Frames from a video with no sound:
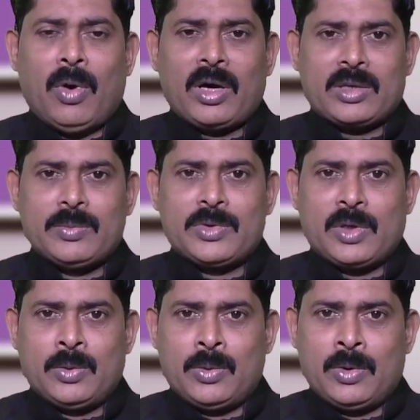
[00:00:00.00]
వాక్యం
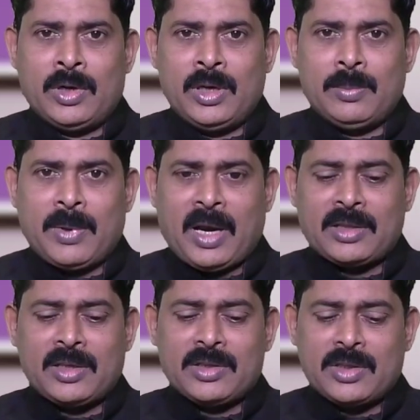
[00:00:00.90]
చదువుకొని
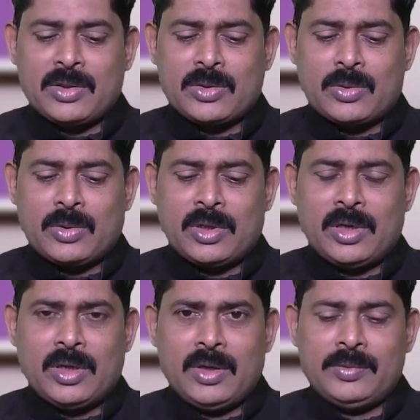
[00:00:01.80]
ప్రార్థన చేసుకొని